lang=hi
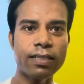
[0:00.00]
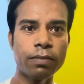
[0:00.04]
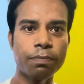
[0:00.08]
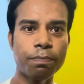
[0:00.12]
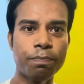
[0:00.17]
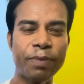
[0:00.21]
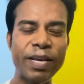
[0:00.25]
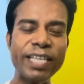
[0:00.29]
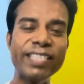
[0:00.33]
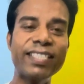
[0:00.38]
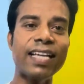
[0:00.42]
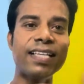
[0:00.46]

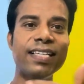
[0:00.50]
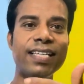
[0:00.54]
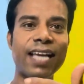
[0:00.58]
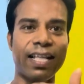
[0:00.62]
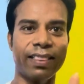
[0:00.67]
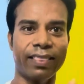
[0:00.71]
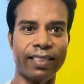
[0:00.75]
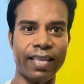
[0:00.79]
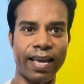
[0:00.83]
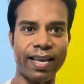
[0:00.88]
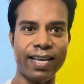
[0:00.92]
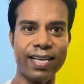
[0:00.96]
फिसल
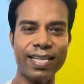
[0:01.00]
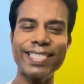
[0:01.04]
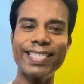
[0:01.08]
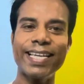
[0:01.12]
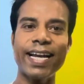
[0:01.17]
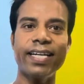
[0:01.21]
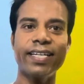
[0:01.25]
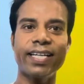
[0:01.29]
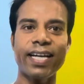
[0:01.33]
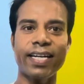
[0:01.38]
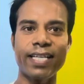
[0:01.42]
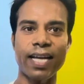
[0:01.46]
जाते हैं
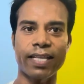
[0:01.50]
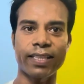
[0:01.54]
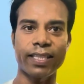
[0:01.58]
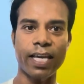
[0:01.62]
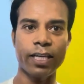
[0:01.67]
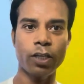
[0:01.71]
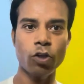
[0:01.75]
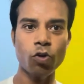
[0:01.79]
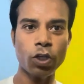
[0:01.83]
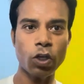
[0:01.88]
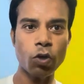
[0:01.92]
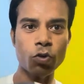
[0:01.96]
स्केट कर जाते हैं
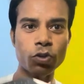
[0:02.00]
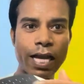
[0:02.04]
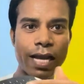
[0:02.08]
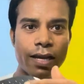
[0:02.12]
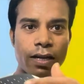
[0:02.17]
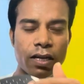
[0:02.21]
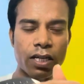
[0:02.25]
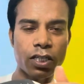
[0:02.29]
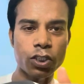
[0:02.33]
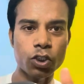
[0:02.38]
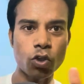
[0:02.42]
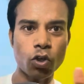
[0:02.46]
क्योंकि उसका
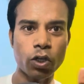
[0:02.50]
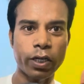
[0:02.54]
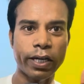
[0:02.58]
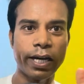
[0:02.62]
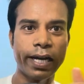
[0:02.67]
जो